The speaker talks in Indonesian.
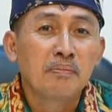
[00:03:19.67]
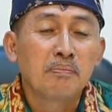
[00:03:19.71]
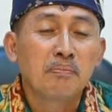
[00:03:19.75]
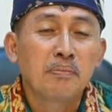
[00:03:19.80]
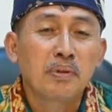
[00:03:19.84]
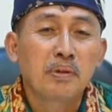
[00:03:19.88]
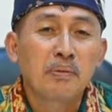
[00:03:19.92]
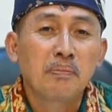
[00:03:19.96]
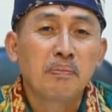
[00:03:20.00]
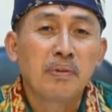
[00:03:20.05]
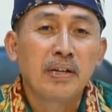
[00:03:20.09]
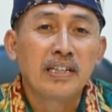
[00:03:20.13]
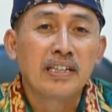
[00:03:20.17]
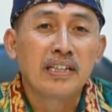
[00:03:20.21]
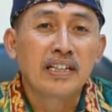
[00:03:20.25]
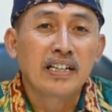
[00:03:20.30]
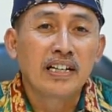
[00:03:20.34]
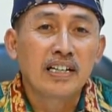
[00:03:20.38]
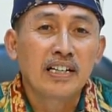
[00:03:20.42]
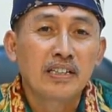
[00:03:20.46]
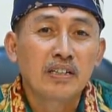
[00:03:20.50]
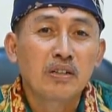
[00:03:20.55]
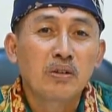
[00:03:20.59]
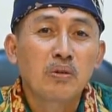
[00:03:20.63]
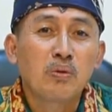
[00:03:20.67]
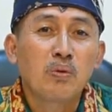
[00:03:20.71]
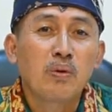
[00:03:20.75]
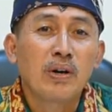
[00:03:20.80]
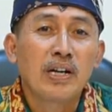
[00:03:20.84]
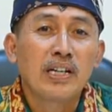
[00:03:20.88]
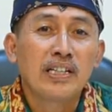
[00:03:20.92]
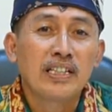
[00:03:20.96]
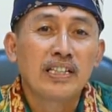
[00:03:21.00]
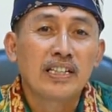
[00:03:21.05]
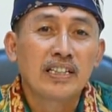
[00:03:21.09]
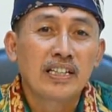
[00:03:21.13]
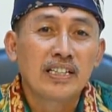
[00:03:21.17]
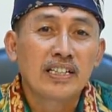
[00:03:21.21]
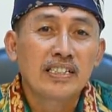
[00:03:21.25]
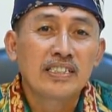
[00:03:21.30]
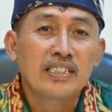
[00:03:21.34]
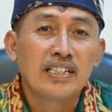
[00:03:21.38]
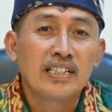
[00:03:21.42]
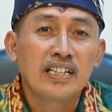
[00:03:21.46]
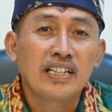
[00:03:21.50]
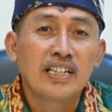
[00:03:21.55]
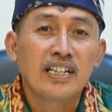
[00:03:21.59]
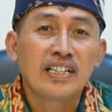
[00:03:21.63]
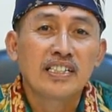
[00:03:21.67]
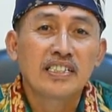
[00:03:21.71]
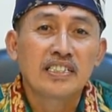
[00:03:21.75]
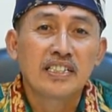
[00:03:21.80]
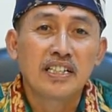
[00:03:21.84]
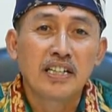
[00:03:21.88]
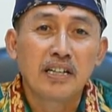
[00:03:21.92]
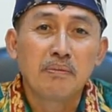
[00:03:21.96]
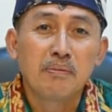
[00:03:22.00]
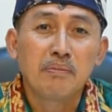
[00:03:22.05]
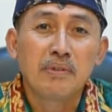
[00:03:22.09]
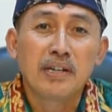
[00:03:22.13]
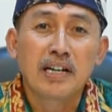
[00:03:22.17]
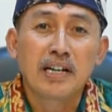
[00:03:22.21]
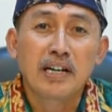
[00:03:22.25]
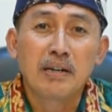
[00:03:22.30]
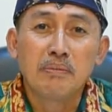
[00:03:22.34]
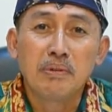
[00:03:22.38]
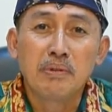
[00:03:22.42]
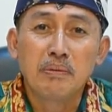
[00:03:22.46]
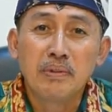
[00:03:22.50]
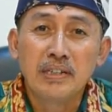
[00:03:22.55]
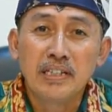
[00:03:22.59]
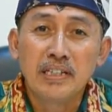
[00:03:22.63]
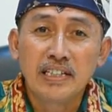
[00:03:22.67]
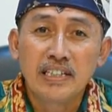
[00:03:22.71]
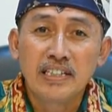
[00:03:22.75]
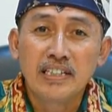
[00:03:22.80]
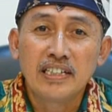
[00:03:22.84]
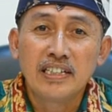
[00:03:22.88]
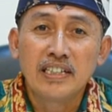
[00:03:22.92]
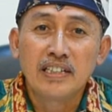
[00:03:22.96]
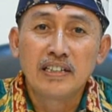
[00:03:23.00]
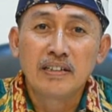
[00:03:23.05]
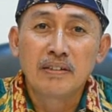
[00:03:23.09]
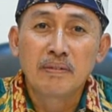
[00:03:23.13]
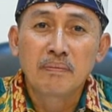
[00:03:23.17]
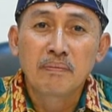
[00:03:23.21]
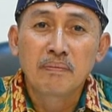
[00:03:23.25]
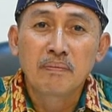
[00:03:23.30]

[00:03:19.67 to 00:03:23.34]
perbaikan kualitas dari SDM yang kami miliki